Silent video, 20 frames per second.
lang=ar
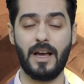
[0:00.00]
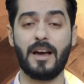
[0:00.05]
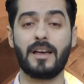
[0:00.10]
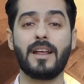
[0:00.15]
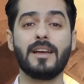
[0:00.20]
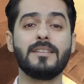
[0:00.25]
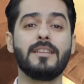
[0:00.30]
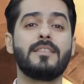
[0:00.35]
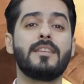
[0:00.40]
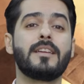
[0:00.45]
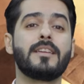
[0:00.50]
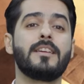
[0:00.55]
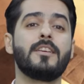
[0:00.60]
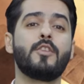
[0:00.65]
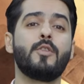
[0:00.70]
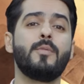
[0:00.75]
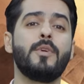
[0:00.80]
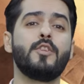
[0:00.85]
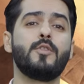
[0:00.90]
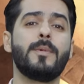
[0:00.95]
أراد
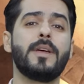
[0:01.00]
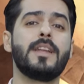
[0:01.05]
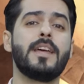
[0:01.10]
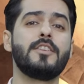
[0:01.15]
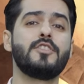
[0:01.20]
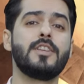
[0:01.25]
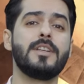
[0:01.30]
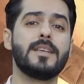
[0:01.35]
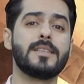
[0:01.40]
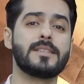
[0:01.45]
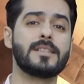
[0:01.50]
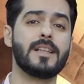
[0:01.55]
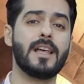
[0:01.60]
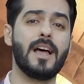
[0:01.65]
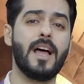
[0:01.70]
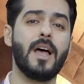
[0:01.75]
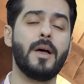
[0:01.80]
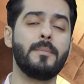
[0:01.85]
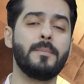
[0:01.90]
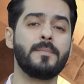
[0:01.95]
يذكرهم أن منهج
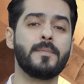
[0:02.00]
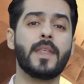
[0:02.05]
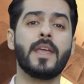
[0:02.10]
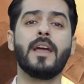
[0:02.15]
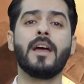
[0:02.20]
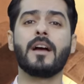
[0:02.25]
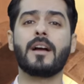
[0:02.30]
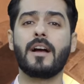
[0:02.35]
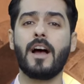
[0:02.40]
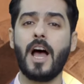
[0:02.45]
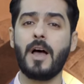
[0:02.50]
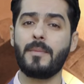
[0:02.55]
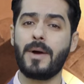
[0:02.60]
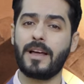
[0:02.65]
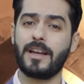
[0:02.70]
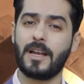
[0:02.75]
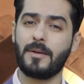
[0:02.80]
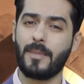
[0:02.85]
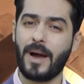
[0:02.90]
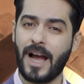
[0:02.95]
الإسلام قائم
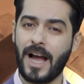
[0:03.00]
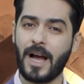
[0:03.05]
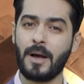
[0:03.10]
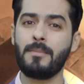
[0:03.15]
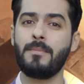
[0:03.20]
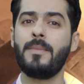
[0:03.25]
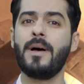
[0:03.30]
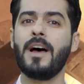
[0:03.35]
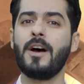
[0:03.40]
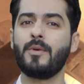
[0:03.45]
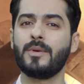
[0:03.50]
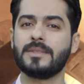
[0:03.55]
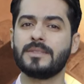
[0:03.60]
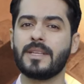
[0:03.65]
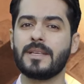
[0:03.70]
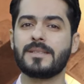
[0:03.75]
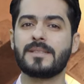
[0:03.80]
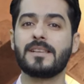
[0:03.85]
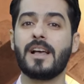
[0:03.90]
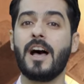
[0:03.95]
على المحبة
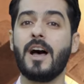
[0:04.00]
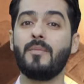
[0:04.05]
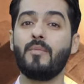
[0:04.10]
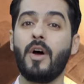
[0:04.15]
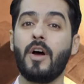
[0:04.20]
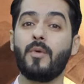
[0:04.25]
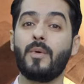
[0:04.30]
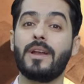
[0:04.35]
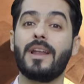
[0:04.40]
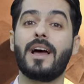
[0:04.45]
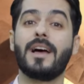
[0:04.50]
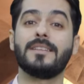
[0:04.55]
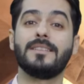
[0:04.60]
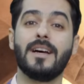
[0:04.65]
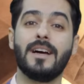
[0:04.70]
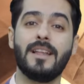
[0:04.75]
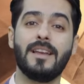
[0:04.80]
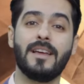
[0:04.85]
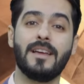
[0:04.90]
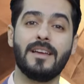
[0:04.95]
والتسامح
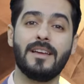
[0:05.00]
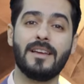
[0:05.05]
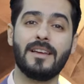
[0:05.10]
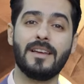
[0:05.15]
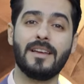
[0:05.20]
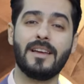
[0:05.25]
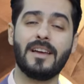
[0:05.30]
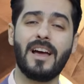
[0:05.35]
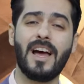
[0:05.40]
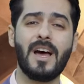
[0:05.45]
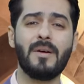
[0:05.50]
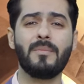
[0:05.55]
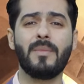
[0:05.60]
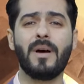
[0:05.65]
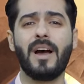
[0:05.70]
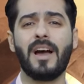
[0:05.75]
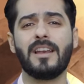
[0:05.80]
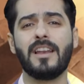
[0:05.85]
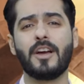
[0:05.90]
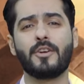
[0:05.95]
والعدالة
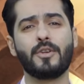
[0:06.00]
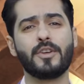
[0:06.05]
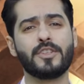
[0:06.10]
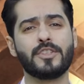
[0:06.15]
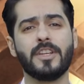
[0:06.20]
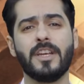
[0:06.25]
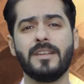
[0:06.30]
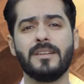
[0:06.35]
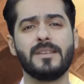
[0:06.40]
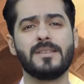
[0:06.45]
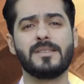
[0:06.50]
أما على كل شيء